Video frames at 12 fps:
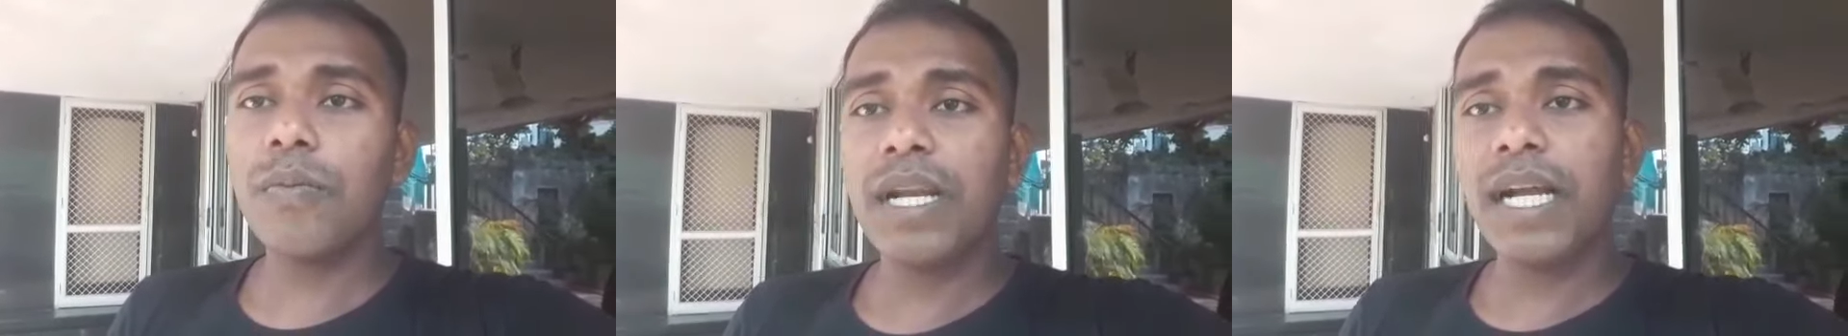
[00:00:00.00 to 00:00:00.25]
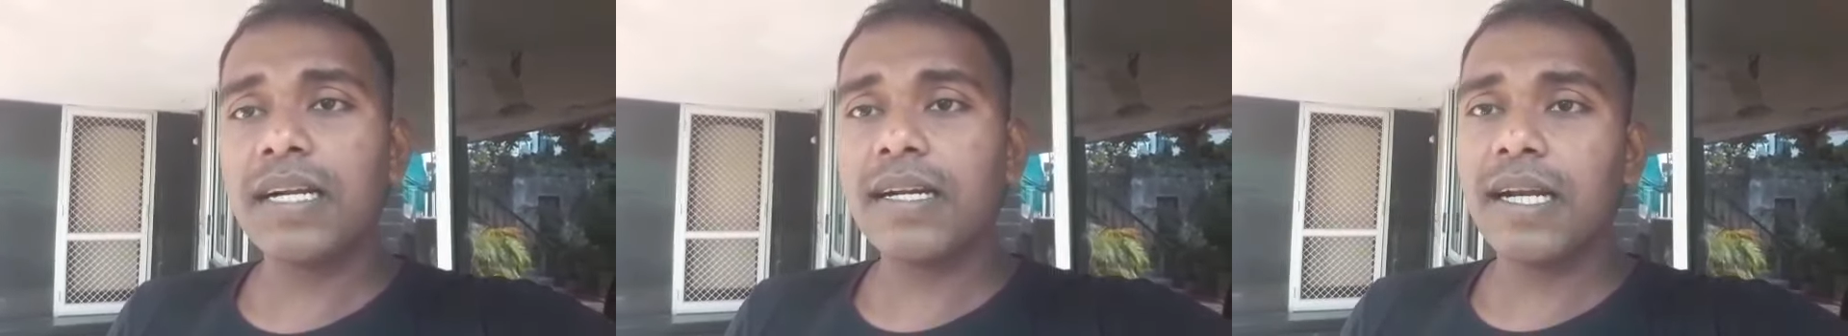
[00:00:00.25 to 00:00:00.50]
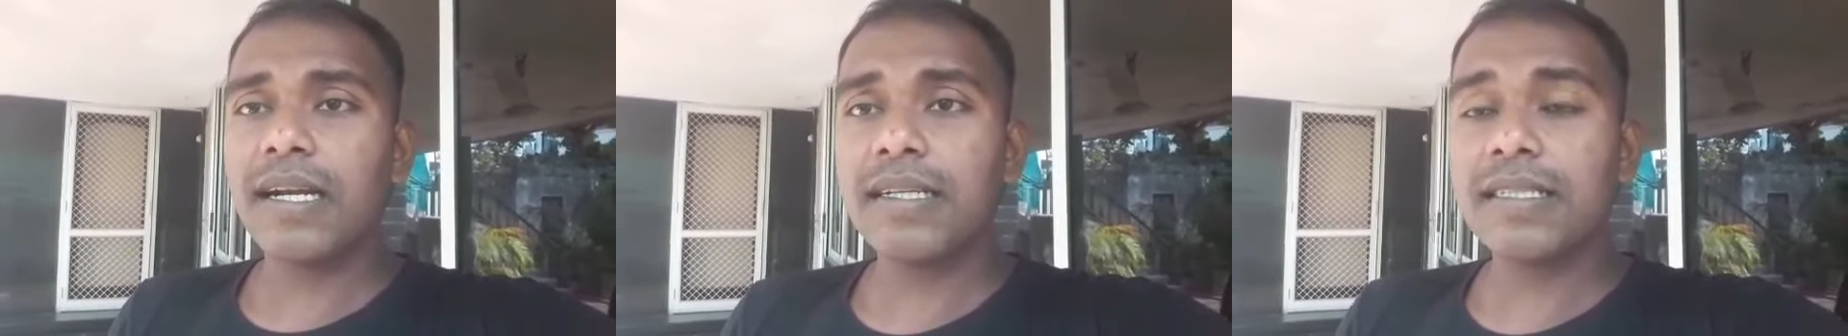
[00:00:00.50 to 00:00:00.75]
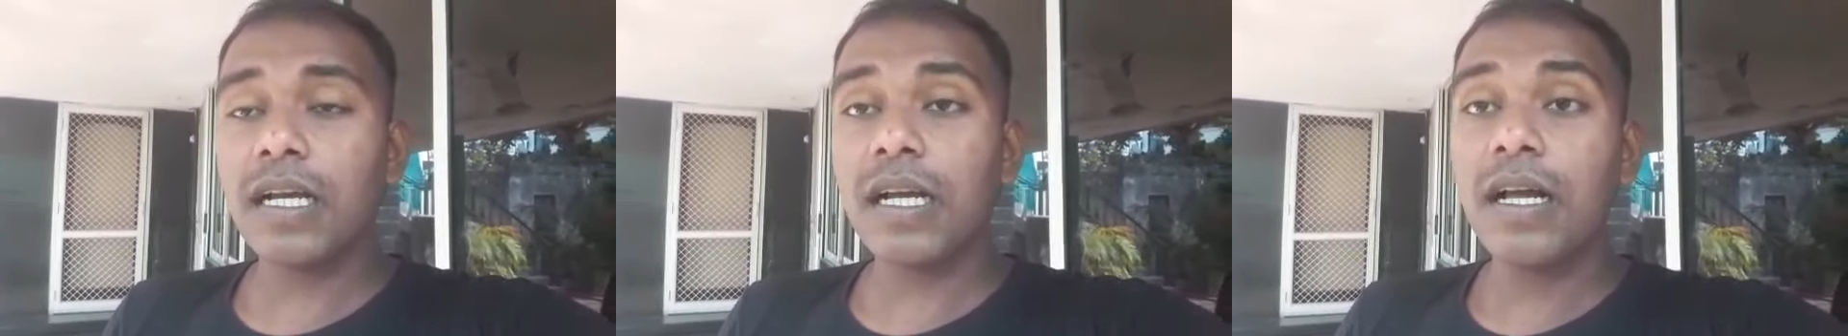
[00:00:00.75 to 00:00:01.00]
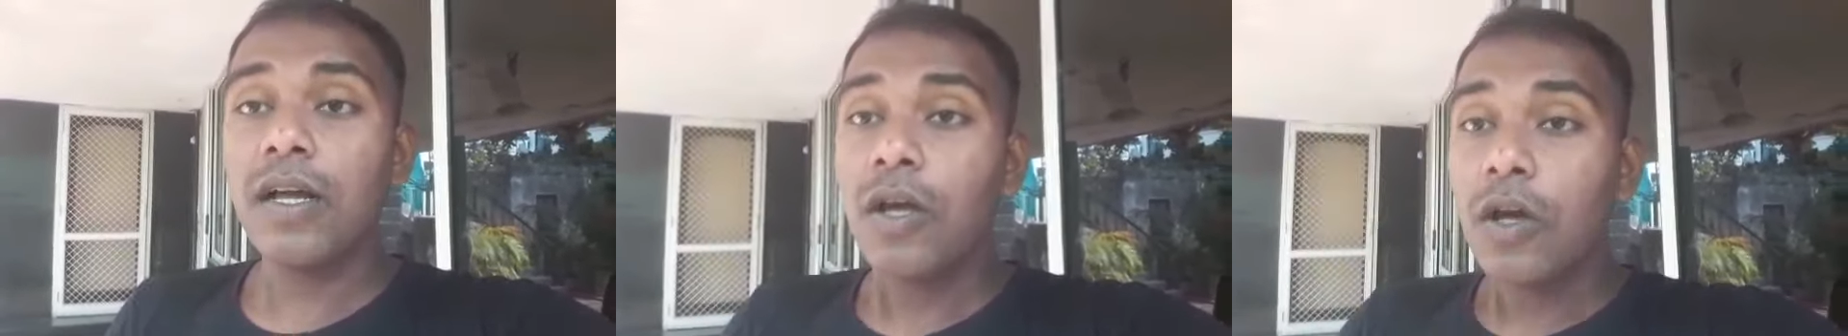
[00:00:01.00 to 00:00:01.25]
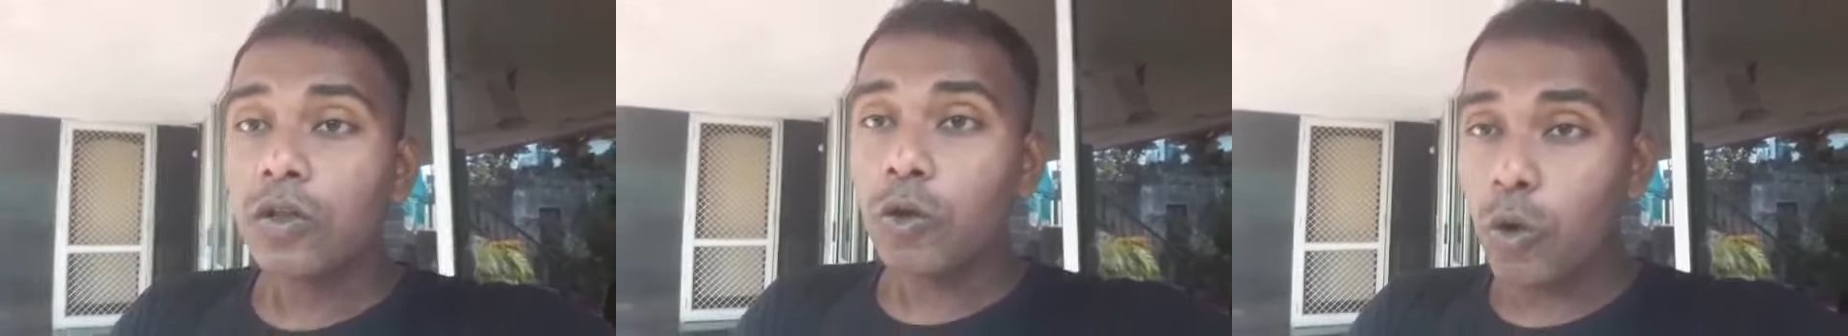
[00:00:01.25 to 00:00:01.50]
लेट ट्रेनिंग जाएगा
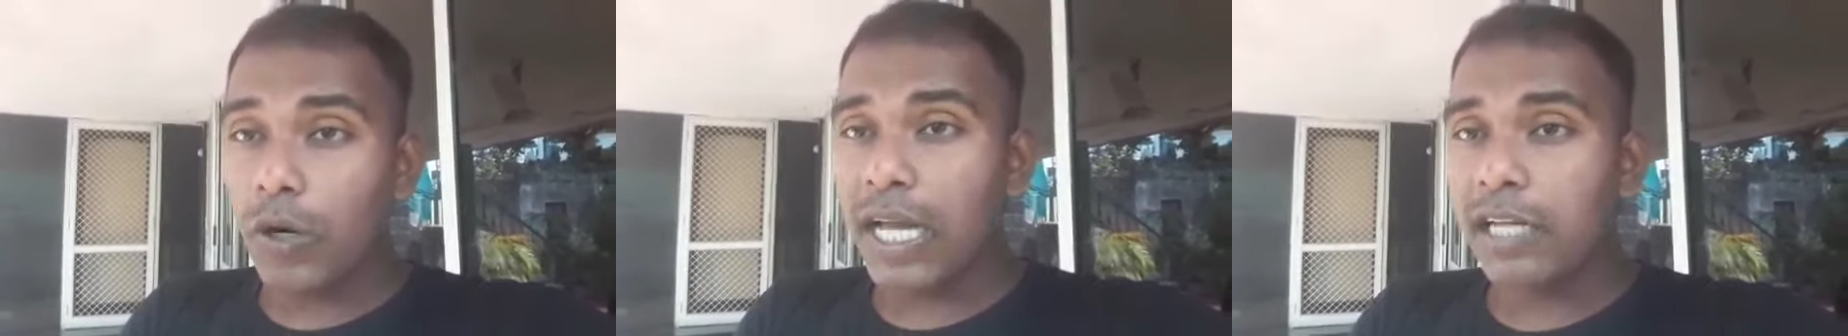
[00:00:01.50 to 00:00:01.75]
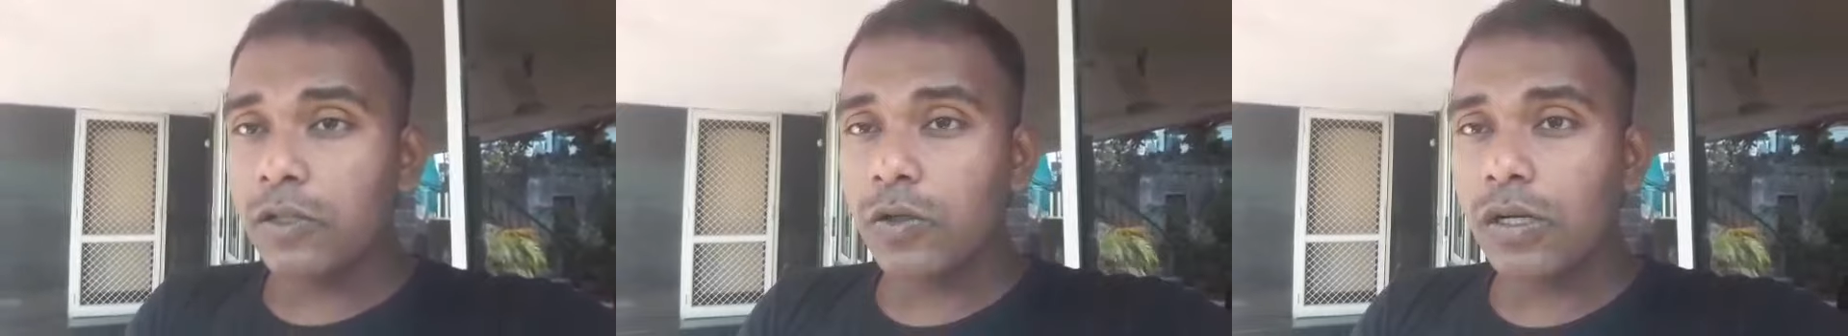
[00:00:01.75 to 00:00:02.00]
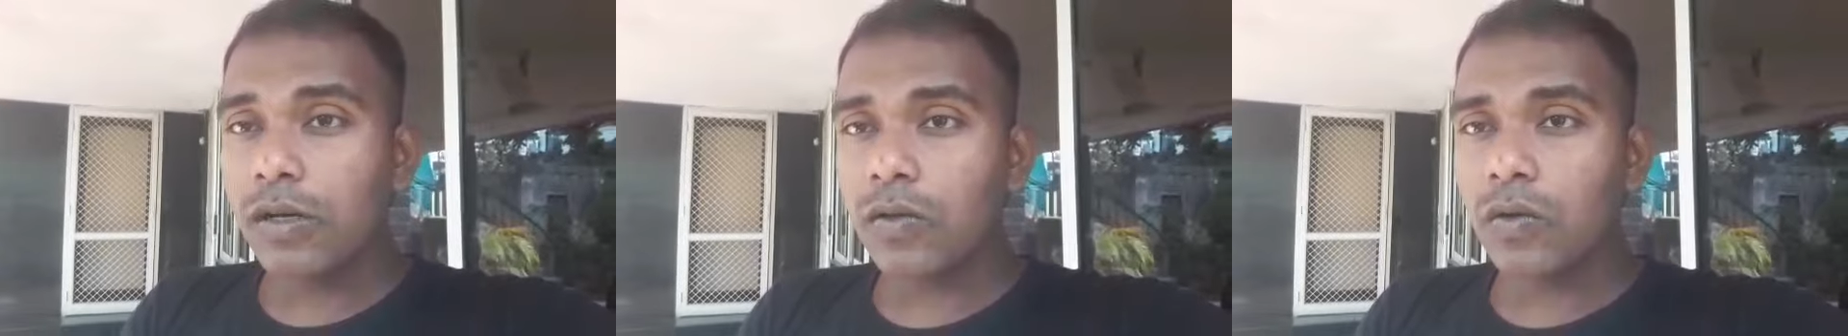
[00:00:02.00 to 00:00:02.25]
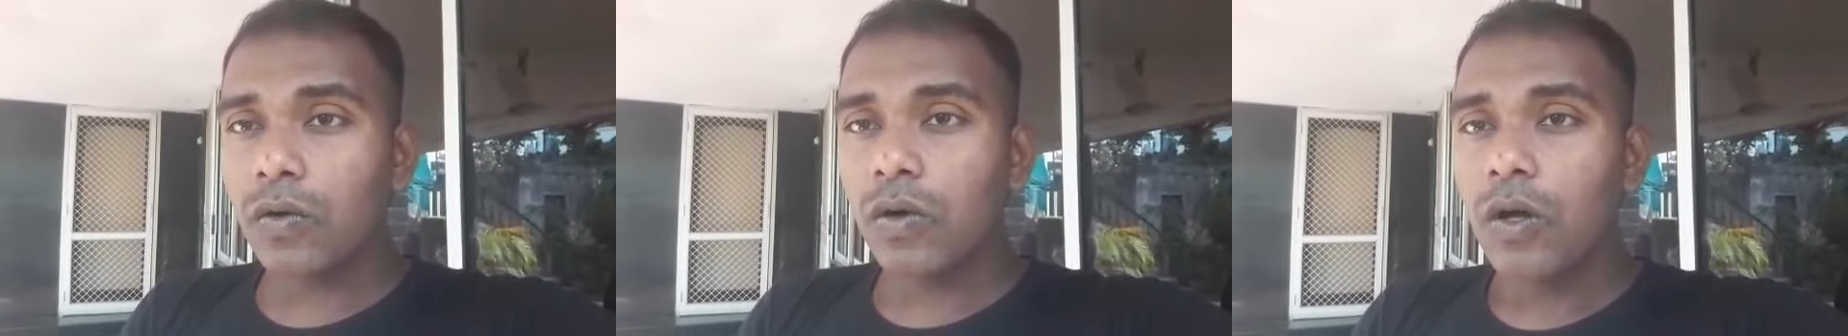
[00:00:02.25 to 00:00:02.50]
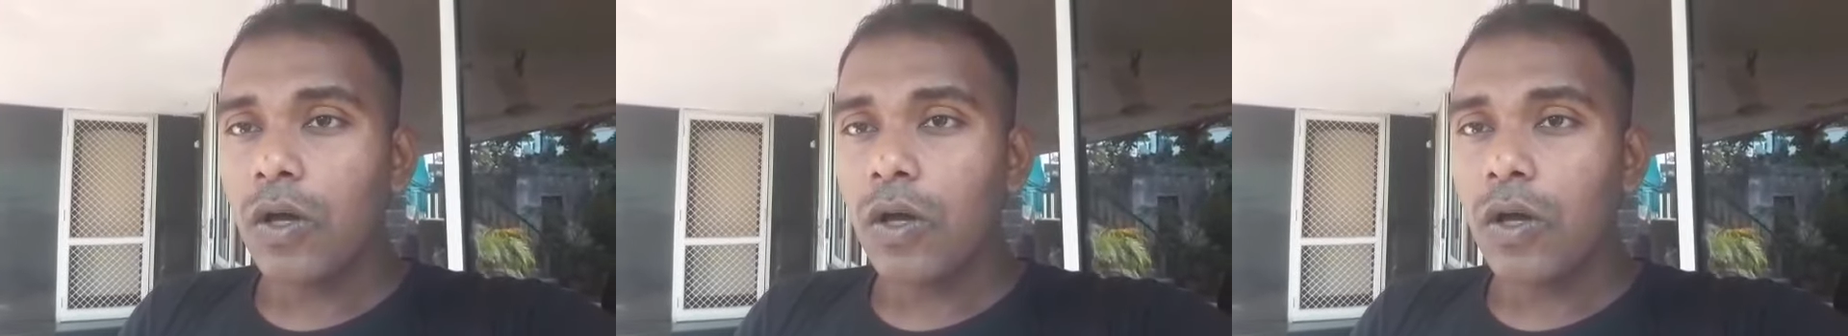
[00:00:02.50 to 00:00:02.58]
थोड़ा इंजरी हो तो